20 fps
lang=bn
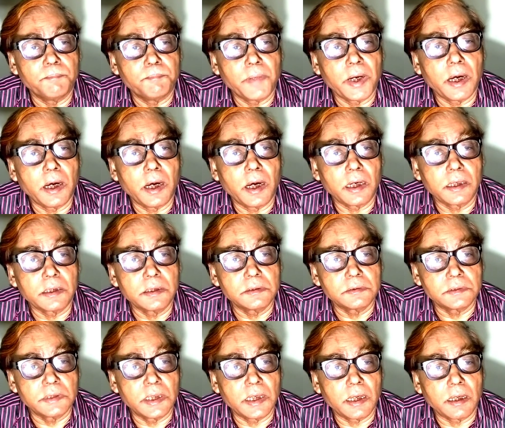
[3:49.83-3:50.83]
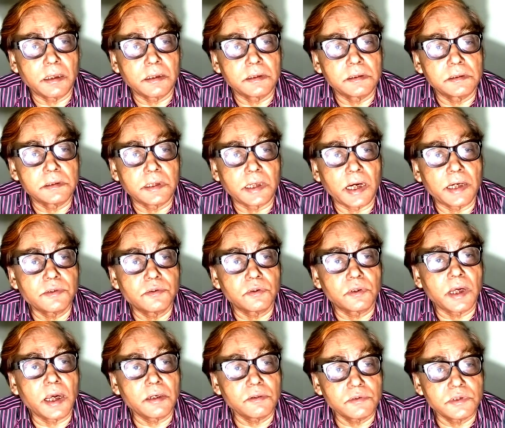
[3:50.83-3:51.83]
বা
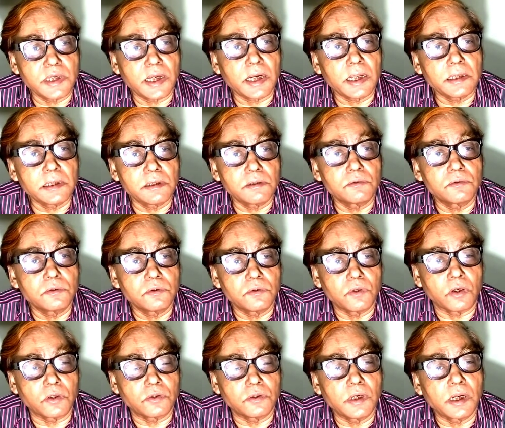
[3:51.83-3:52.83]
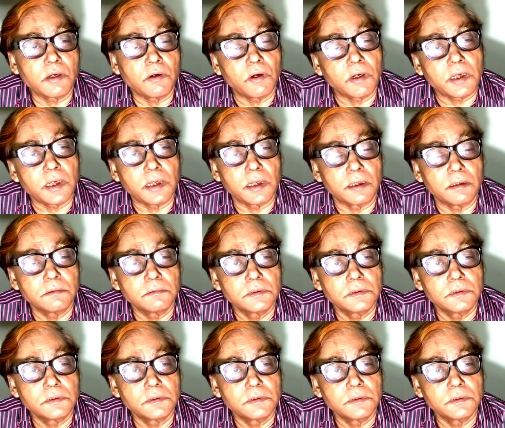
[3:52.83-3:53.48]
কার্যকারণ ছাড়া কি কোনো ঘটনা ঘটে